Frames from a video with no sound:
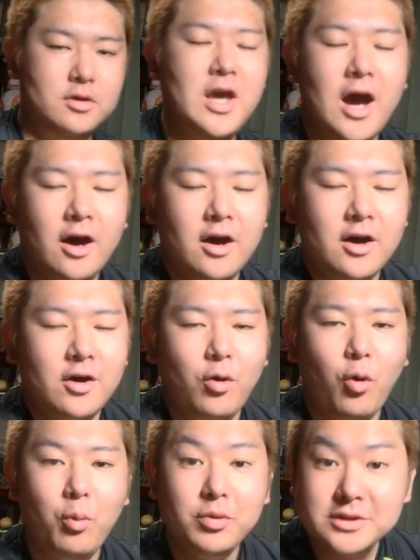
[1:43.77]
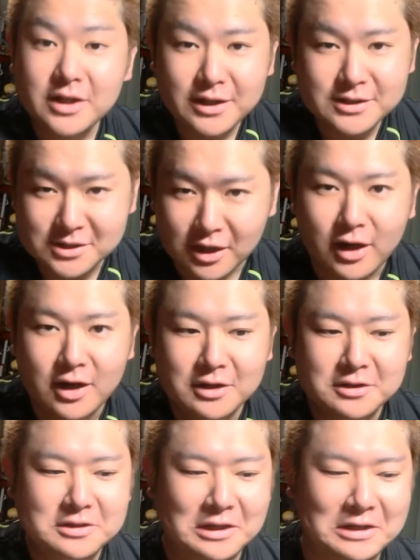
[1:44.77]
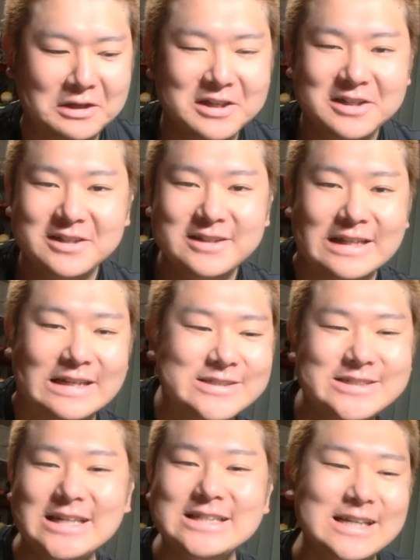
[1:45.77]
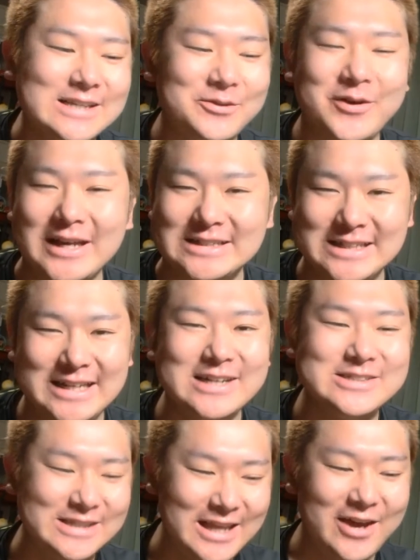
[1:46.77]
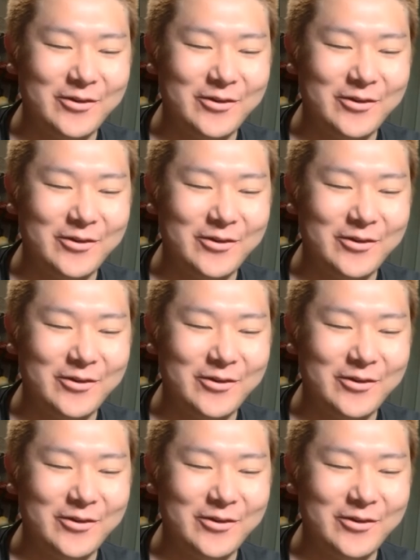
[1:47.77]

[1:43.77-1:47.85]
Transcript: いや重さですかいや臭さとかじゃなくて